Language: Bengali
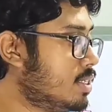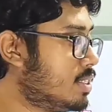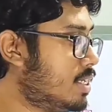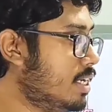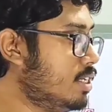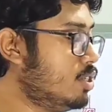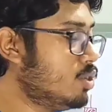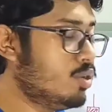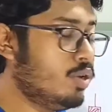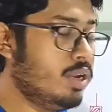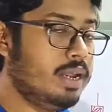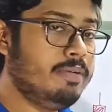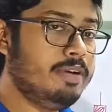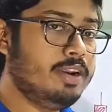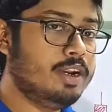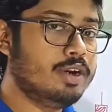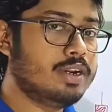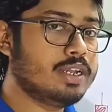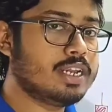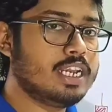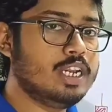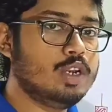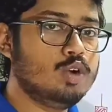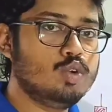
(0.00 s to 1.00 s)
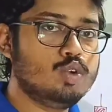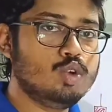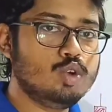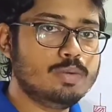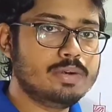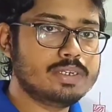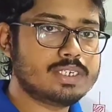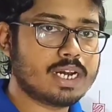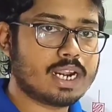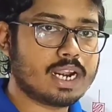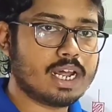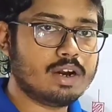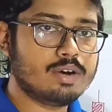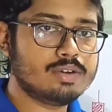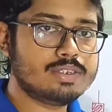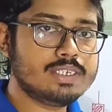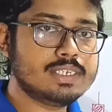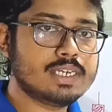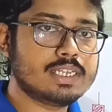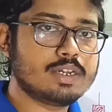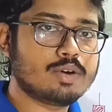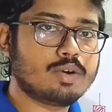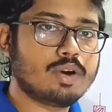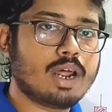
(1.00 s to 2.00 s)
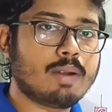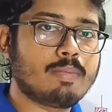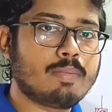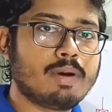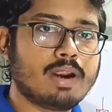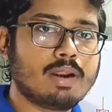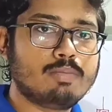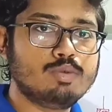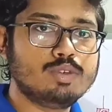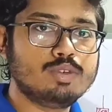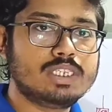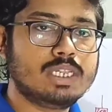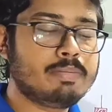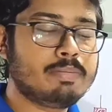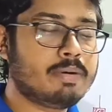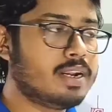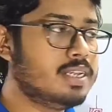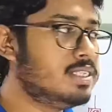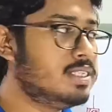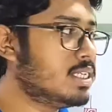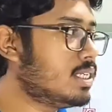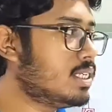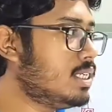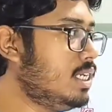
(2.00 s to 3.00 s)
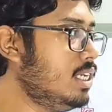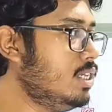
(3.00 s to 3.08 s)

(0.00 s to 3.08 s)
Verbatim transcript: সেই জন্য এই ভিডিওটিকে ইউটিউবে ছাড়া হচ্ছে যাতে করে আপনারা বুঝতে পারেন যে